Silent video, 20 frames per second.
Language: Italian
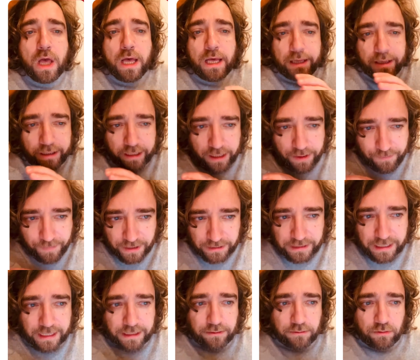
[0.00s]

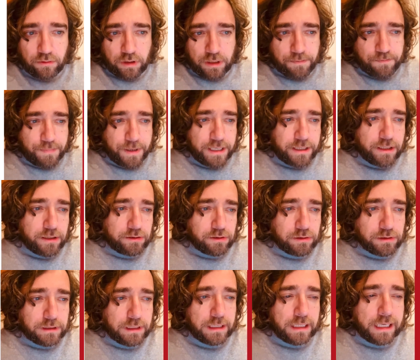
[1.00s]
ribadendo l'impegno a
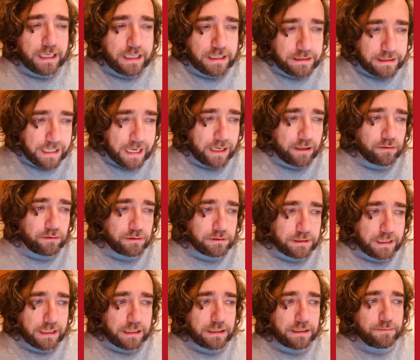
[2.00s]
sostenere il dialogo
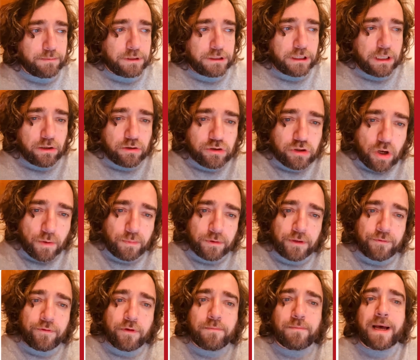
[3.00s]
tra libici e lo scopo di
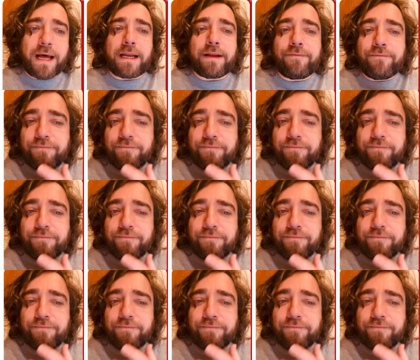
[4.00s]
formare